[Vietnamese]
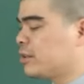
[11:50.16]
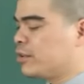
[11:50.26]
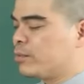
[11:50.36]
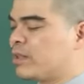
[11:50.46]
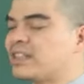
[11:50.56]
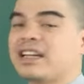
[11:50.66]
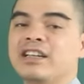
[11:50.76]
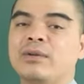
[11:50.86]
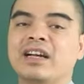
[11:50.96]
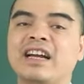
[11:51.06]
sử dụng cái tài
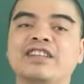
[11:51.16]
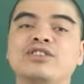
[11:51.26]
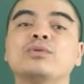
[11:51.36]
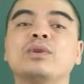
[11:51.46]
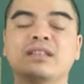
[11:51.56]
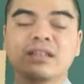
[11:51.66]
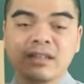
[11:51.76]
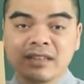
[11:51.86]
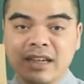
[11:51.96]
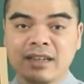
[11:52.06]
liệu là ngày tốt tuần
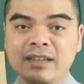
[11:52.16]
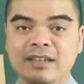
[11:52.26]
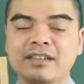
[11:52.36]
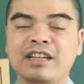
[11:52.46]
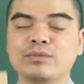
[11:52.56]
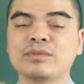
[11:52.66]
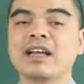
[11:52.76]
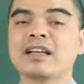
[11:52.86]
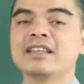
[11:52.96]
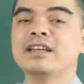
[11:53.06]
thư nhé, để chúng
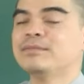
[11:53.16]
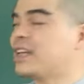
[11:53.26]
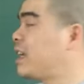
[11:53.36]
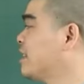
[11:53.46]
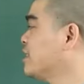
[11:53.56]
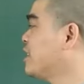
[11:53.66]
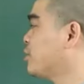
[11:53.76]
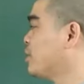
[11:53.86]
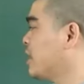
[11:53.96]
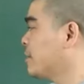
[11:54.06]
ta tìm ra những cái giờ
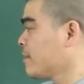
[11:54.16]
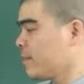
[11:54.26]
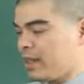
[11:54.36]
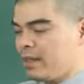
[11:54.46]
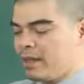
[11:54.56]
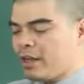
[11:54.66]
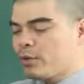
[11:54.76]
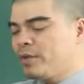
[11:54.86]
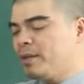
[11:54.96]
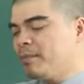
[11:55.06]
tốt nhất. À,
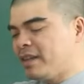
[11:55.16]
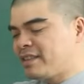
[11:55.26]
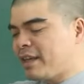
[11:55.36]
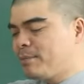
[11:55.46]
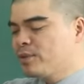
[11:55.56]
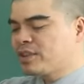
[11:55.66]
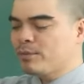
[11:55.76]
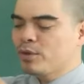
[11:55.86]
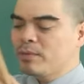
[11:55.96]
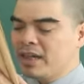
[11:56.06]
quý vị mở trang
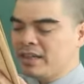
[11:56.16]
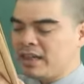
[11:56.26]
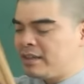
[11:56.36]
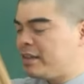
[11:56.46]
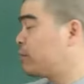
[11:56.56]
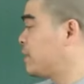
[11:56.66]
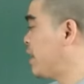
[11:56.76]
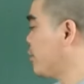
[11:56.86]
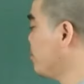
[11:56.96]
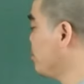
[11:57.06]
140 nhé, để chúng
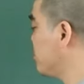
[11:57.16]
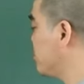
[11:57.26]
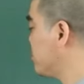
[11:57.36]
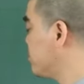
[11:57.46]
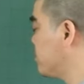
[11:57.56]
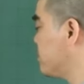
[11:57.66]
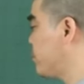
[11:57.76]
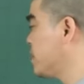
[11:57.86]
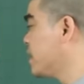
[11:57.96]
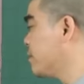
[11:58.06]
ta cùng
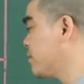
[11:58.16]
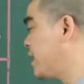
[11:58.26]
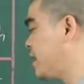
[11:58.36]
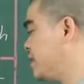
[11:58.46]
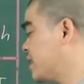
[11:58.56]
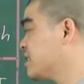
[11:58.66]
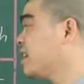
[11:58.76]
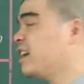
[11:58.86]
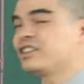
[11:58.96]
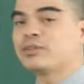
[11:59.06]
phân tích về những cái
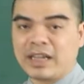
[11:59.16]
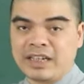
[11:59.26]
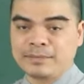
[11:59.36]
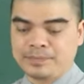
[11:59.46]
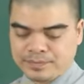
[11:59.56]
giờ trong ngày.